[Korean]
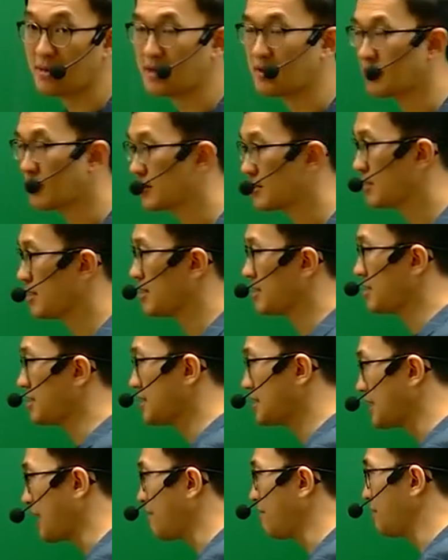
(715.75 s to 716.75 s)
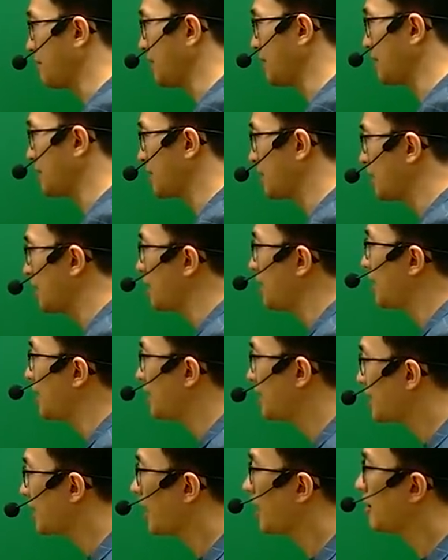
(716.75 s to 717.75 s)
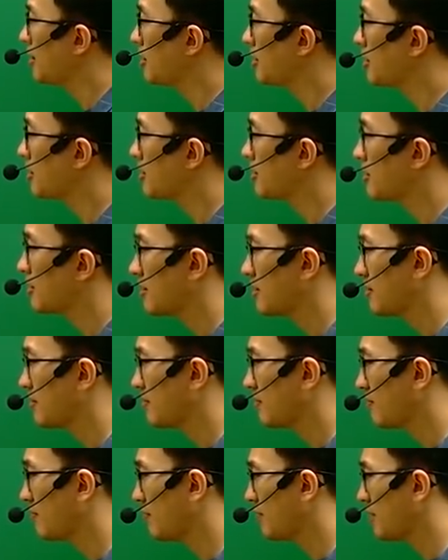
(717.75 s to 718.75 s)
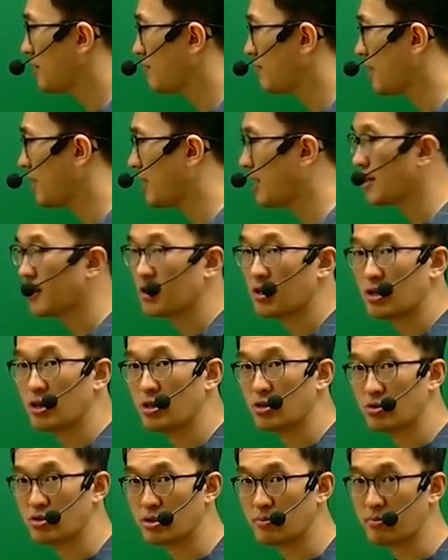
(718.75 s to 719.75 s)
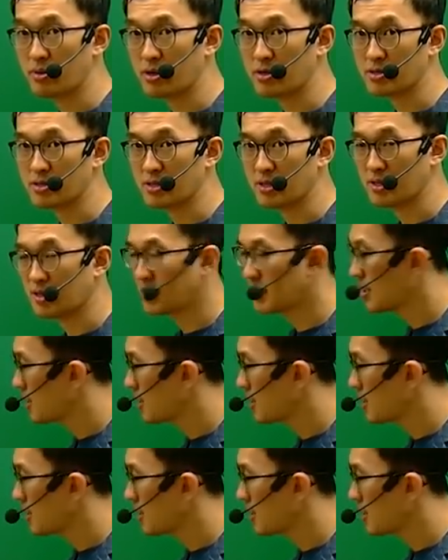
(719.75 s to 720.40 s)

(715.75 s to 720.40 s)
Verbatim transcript: 받는 것은 3번 Tailor feedback to the person